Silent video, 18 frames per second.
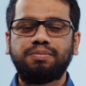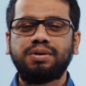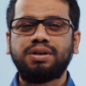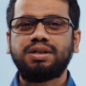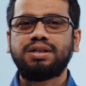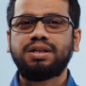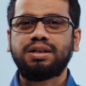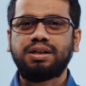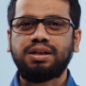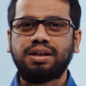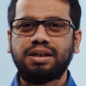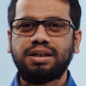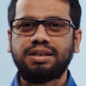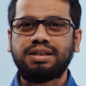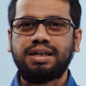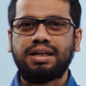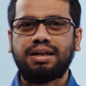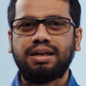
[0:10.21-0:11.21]
আপনাদের সাথে
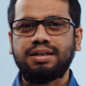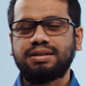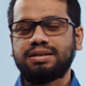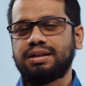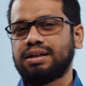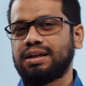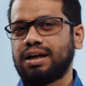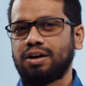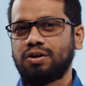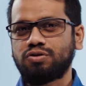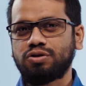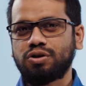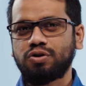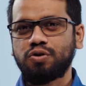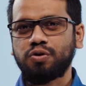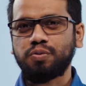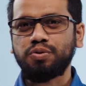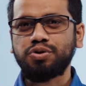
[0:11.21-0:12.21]
যে ক্লাসটি নিয়ে
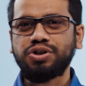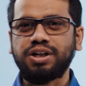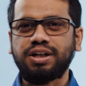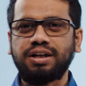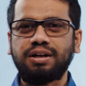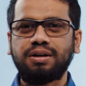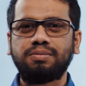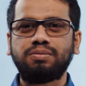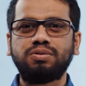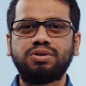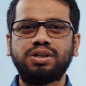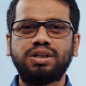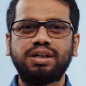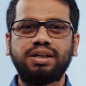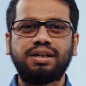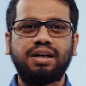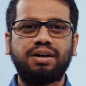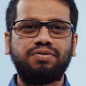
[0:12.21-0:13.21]
আলোচনা করব সেটা নাম হচ্ছে
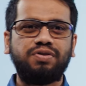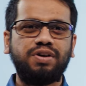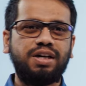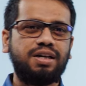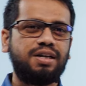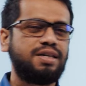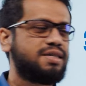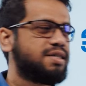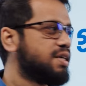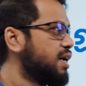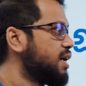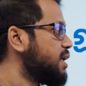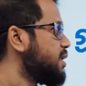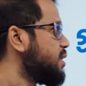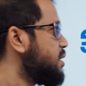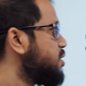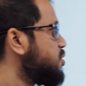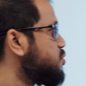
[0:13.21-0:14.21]
গ্রাফিক
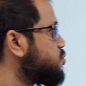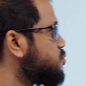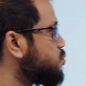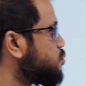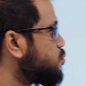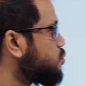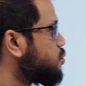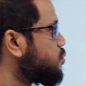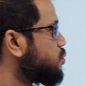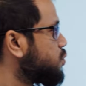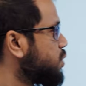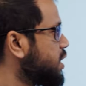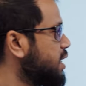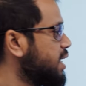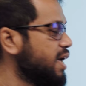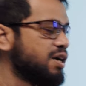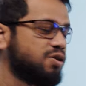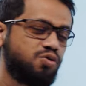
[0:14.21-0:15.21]
ডিজাইন শুরু করি
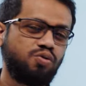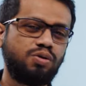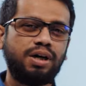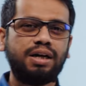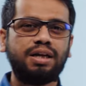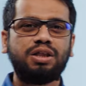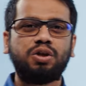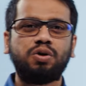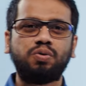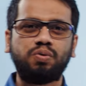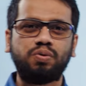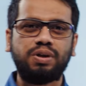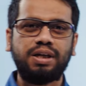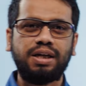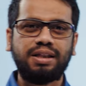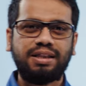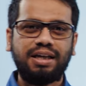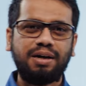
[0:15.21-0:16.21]
একটুখানি থিওরি
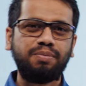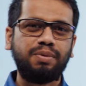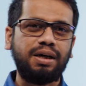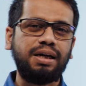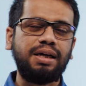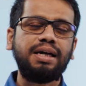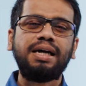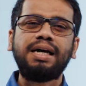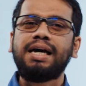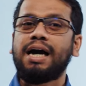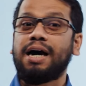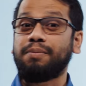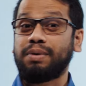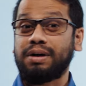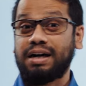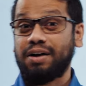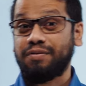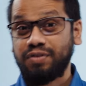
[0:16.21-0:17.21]
দিয়ে তার মানে
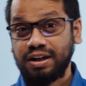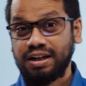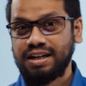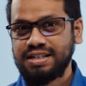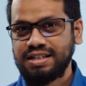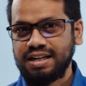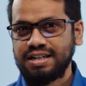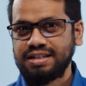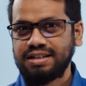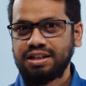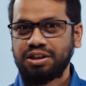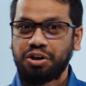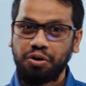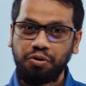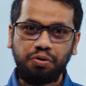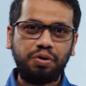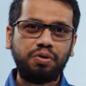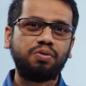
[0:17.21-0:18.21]
আমরা গ্রাফিক ডিজাইনের যে
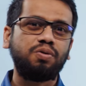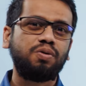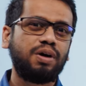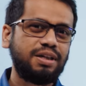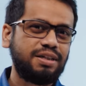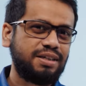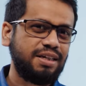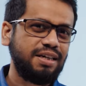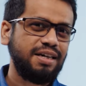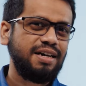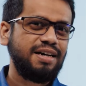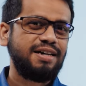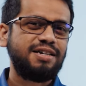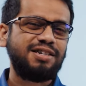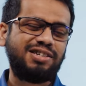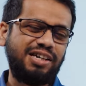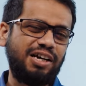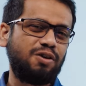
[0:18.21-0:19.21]
থিওরিগুলো আছে
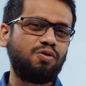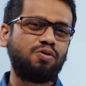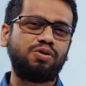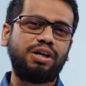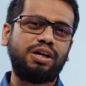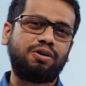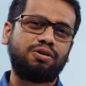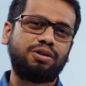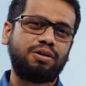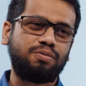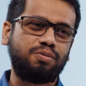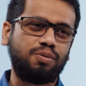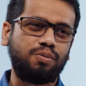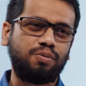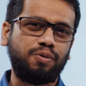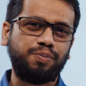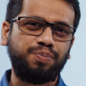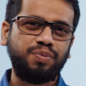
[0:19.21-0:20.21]
সেগুলো নিয়ে কথা
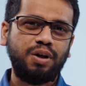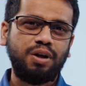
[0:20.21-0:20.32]
বলবো